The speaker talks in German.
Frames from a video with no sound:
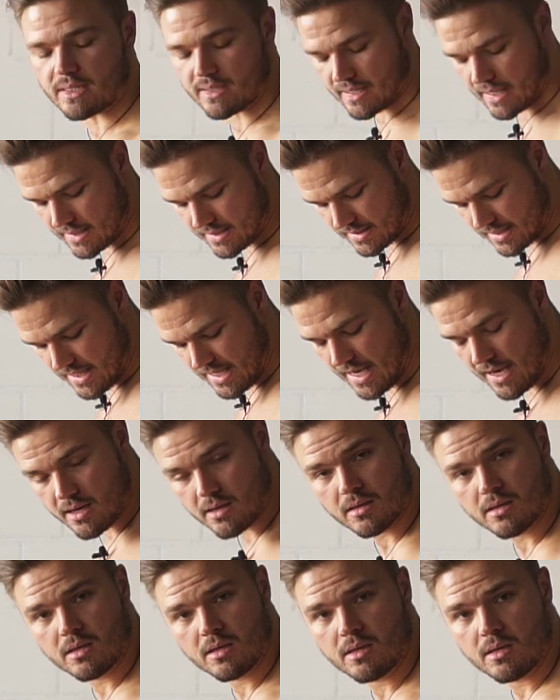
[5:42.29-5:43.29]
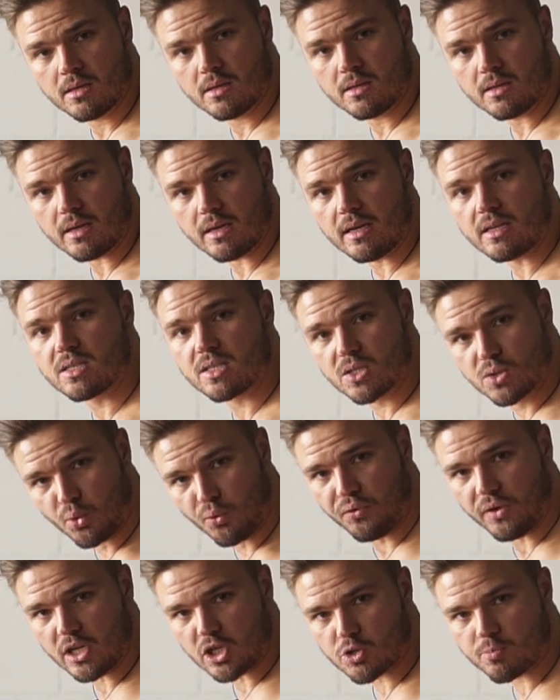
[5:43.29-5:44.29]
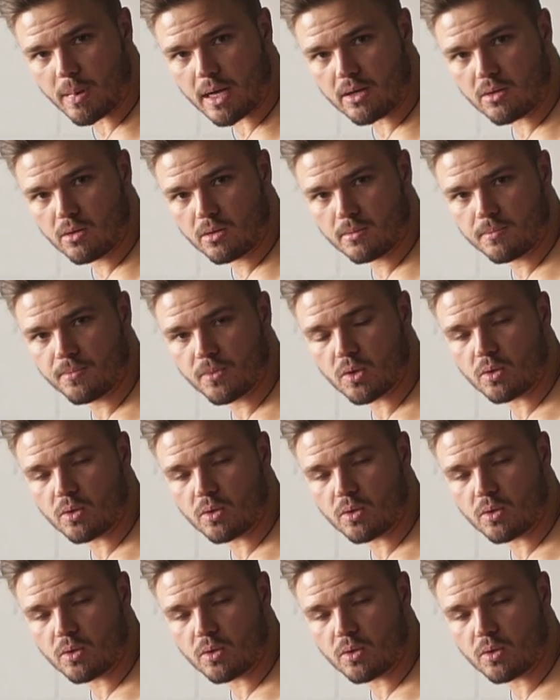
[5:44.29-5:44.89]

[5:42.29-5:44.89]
Das heißt, hier ist zu viel Spannung